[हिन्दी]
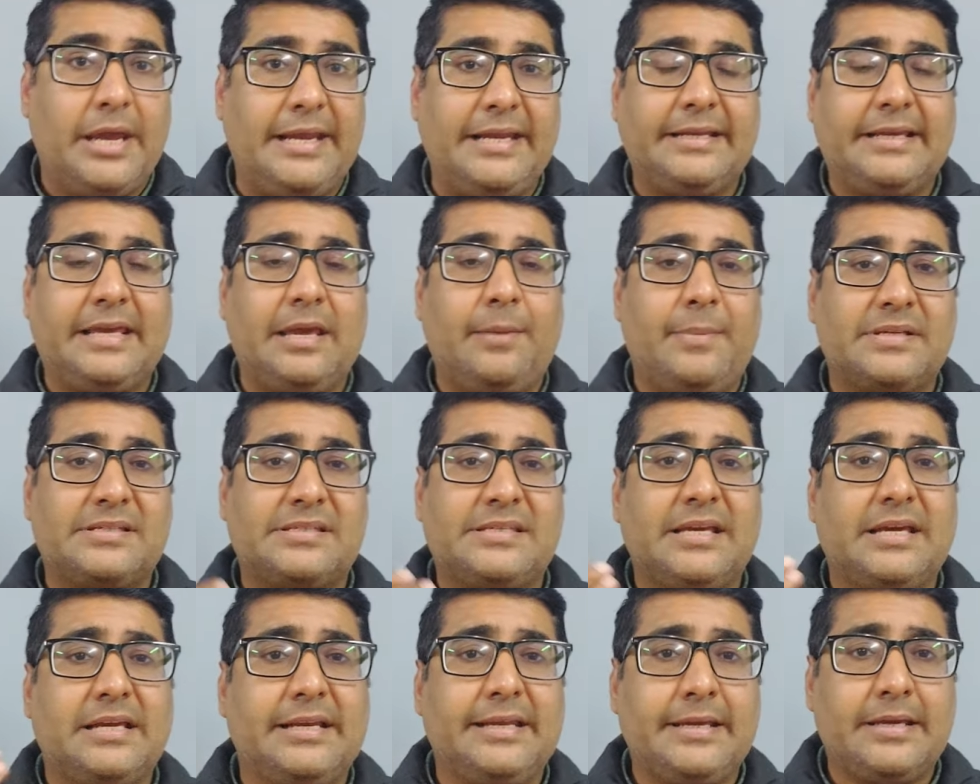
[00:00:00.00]
इनके
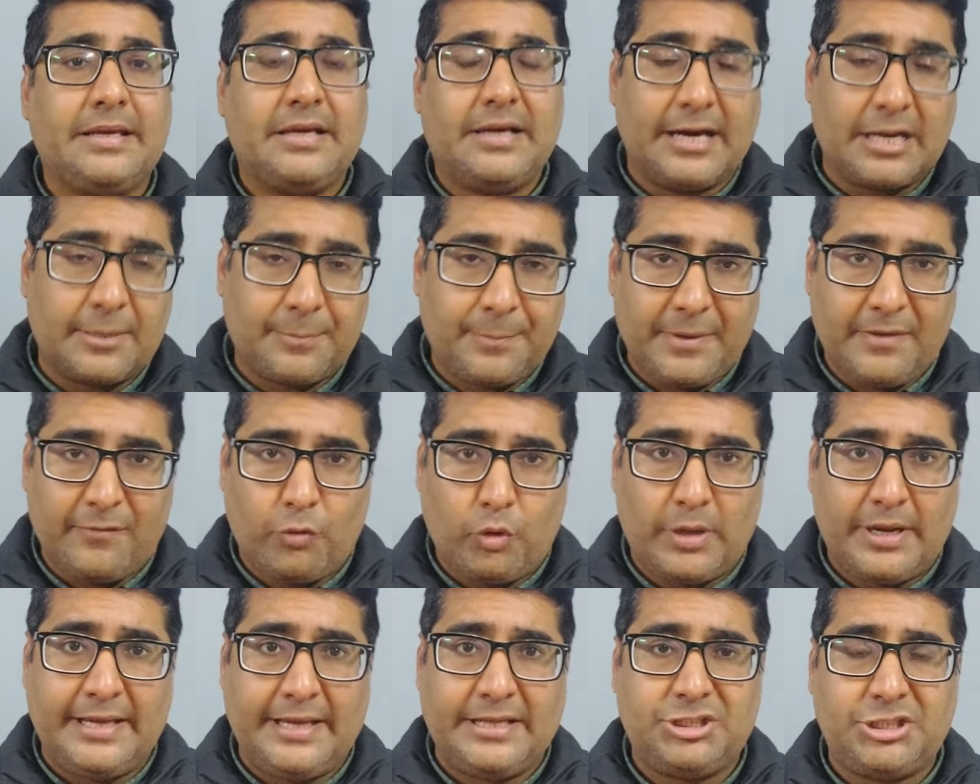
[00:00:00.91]
बेसिकली घर पे वो
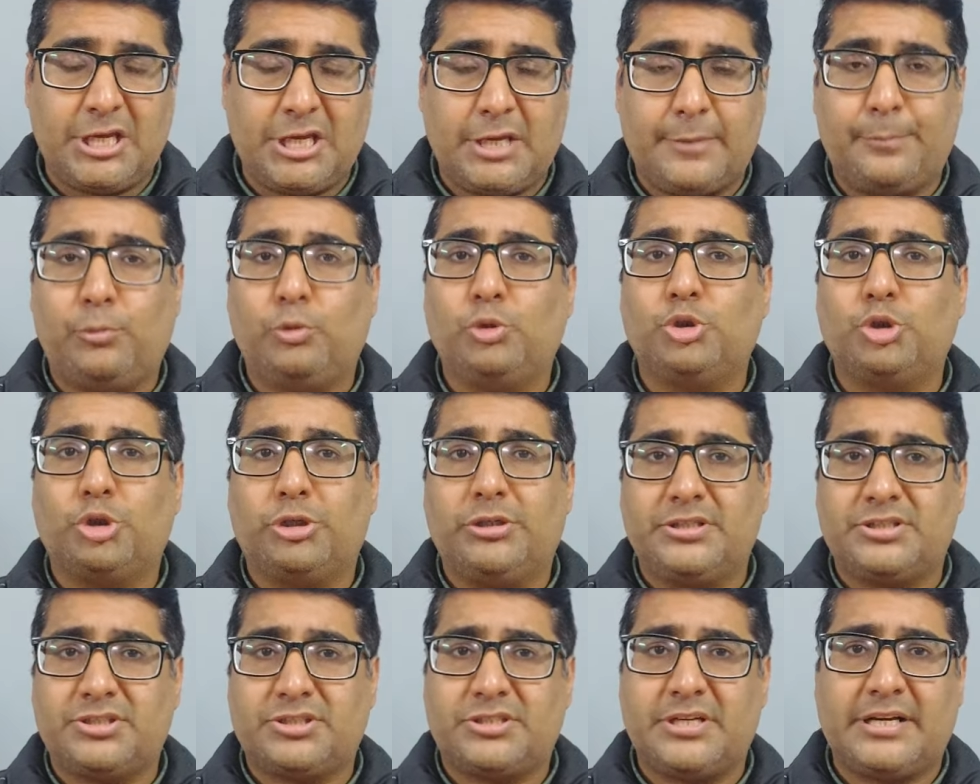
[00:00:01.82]
गए चेरपू जो
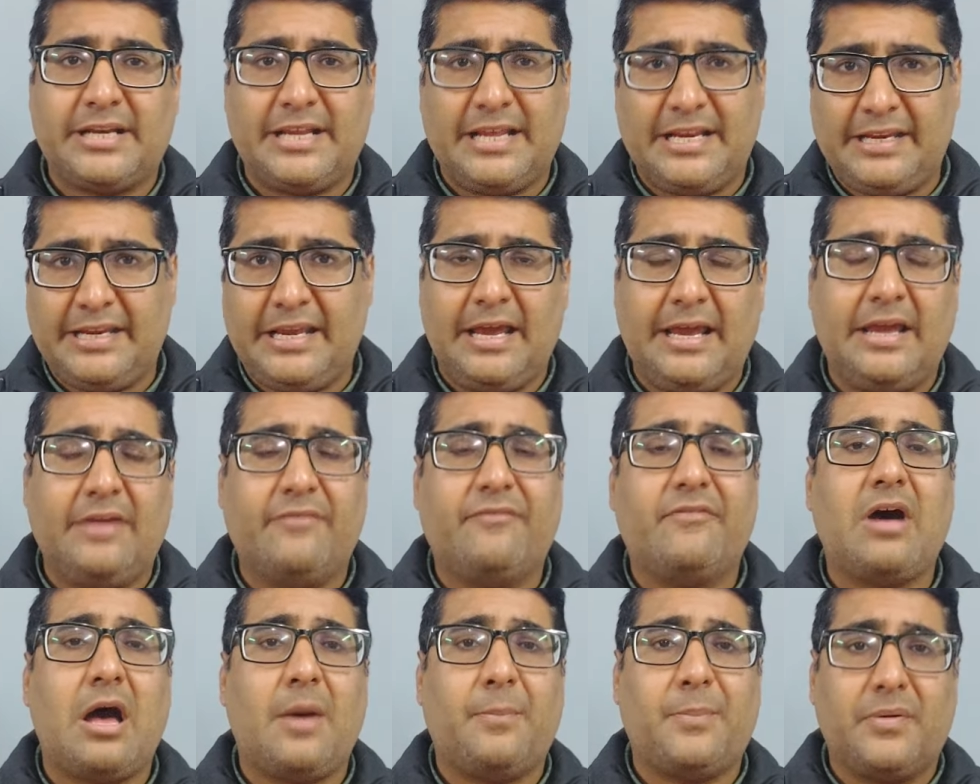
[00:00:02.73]
डिस्ट्रिक्ट एरिया है
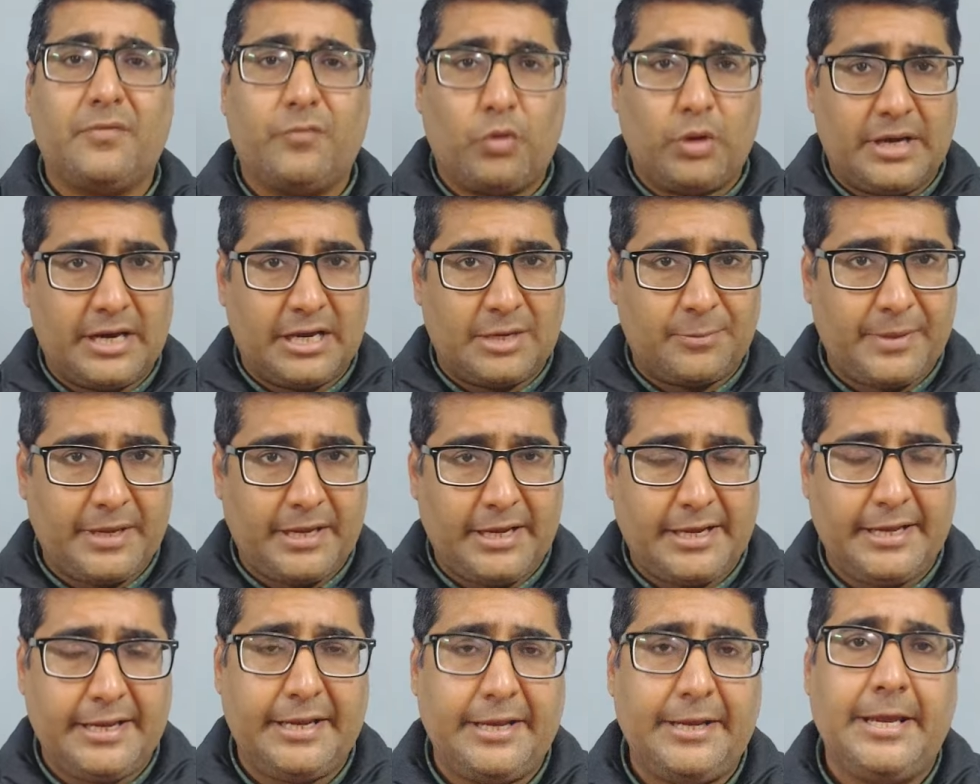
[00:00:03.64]
वहां पे वो घर पे
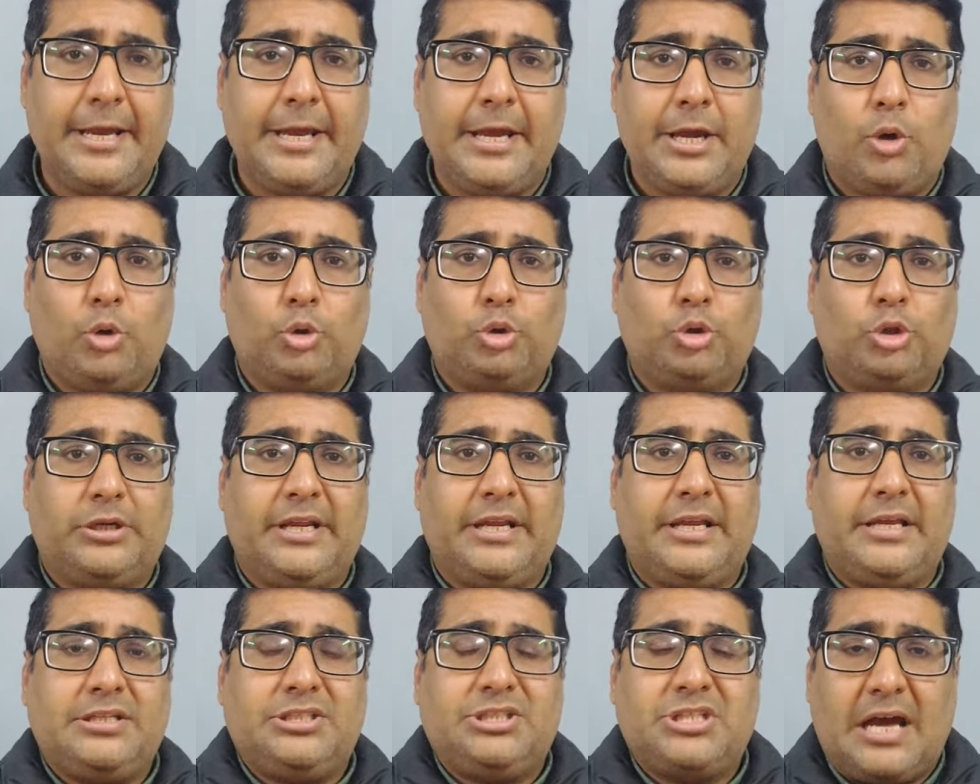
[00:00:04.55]
गए
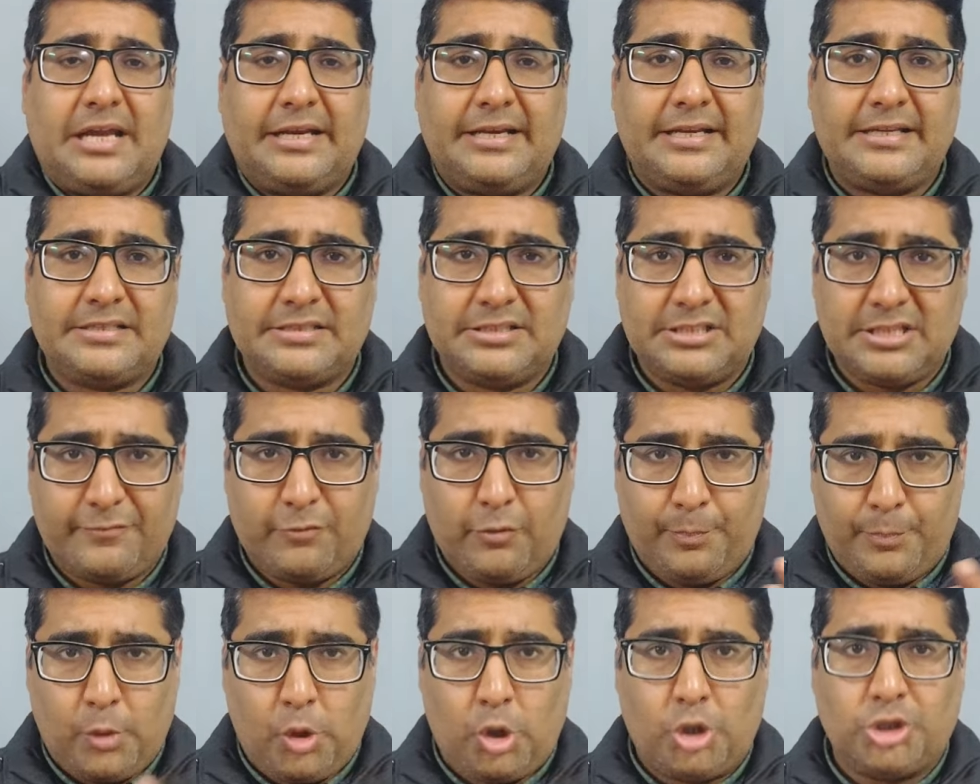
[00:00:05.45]
उन्होंने जाने जब वो
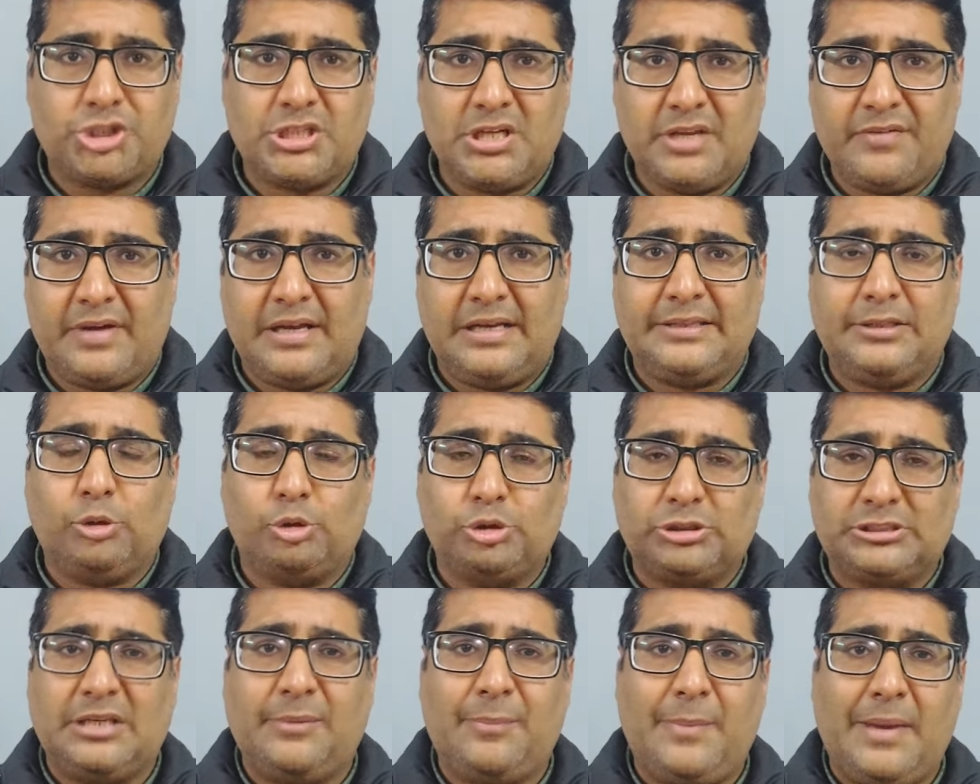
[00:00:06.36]
पहुंचने वाले थे
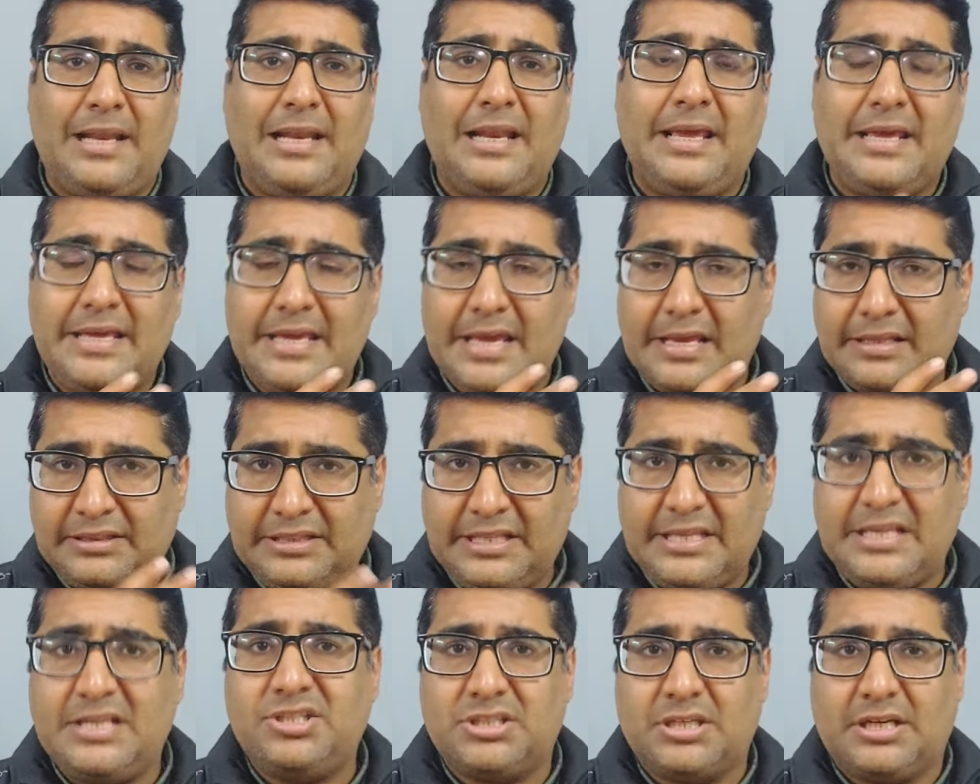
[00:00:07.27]
उससे पहले ही ये
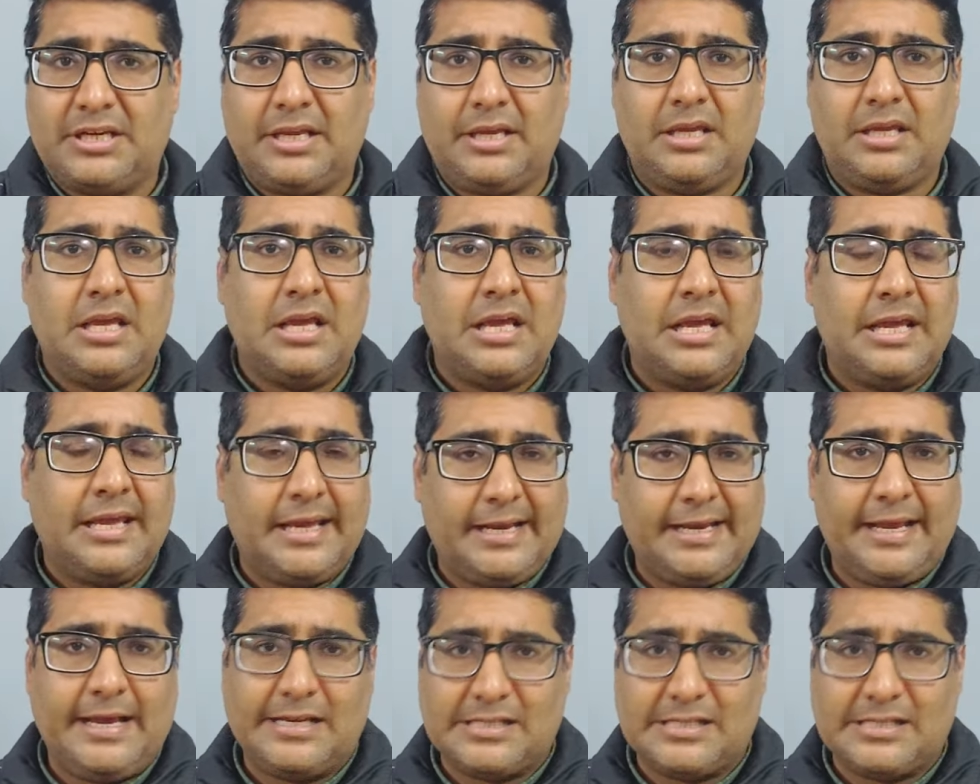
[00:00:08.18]
तीन जने यानी